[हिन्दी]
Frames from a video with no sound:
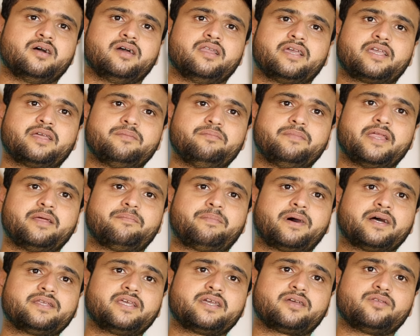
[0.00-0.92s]
लेकिन मेरे
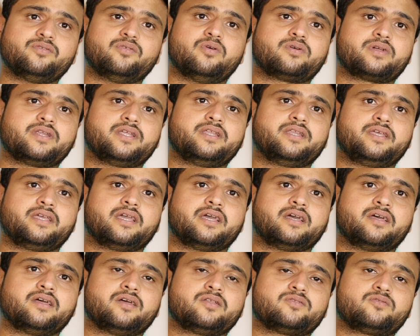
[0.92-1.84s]
पास एक नौकरी नहीं
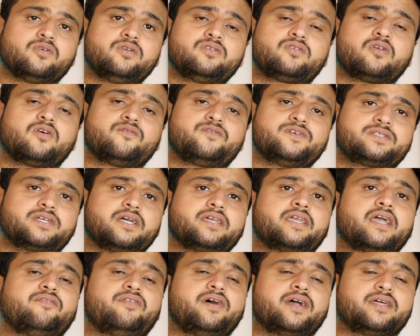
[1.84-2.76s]
है तो इन ट्रॉफीज़ का
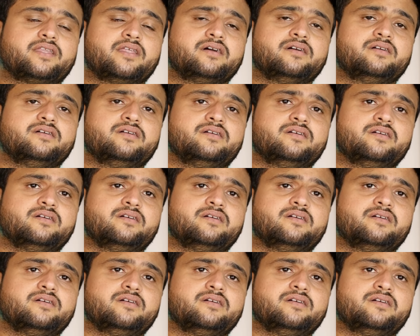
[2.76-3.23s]
क्या फ़ायदा